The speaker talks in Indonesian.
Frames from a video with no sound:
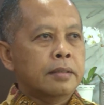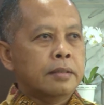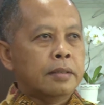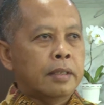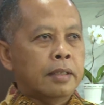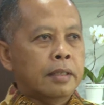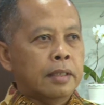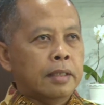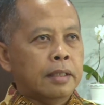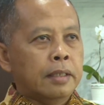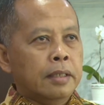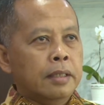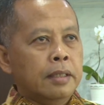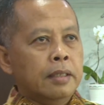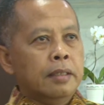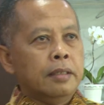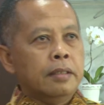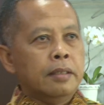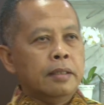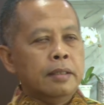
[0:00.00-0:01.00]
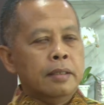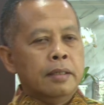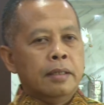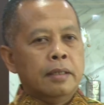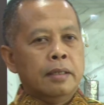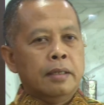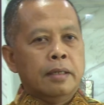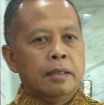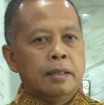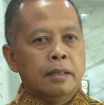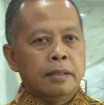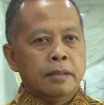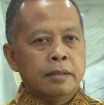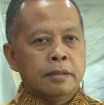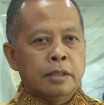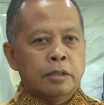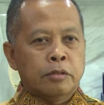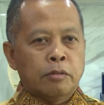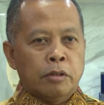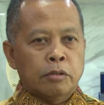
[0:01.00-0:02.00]
Jadi ini eh,
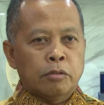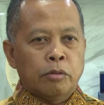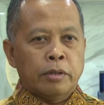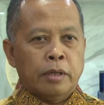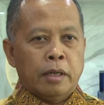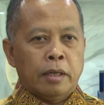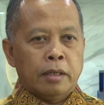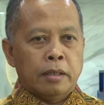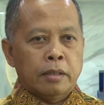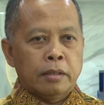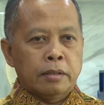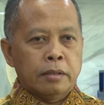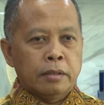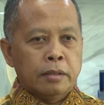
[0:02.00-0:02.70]
sesuatu yang